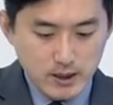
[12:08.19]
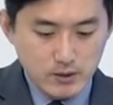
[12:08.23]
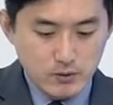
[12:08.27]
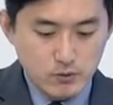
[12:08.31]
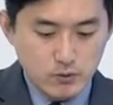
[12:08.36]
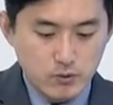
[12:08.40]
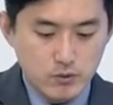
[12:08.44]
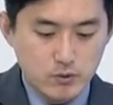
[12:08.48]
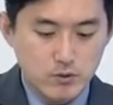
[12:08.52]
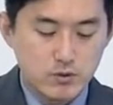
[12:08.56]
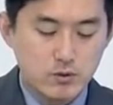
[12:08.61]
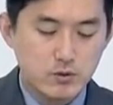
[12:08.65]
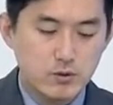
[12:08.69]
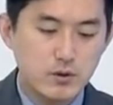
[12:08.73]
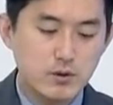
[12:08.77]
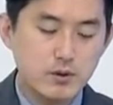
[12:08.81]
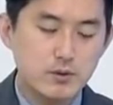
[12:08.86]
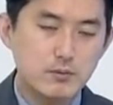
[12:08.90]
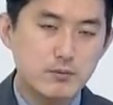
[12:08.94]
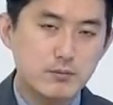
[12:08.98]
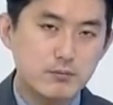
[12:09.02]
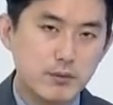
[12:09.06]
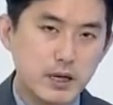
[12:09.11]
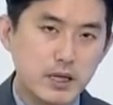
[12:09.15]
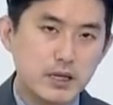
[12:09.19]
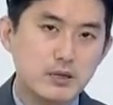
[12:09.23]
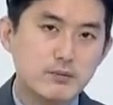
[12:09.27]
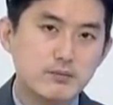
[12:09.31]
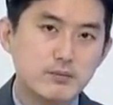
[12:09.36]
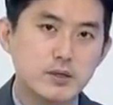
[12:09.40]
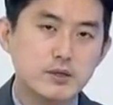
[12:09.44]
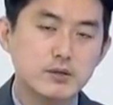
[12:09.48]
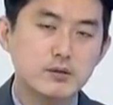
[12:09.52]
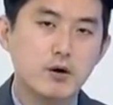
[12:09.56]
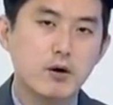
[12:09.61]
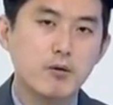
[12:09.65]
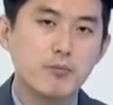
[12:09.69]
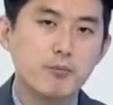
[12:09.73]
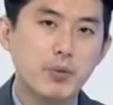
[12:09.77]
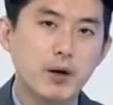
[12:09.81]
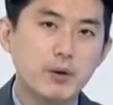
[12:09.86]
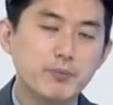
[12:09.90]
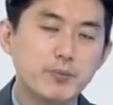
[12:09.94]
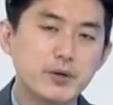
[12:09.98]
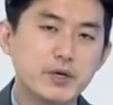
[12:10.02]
또 말씀드린 것처럼 업황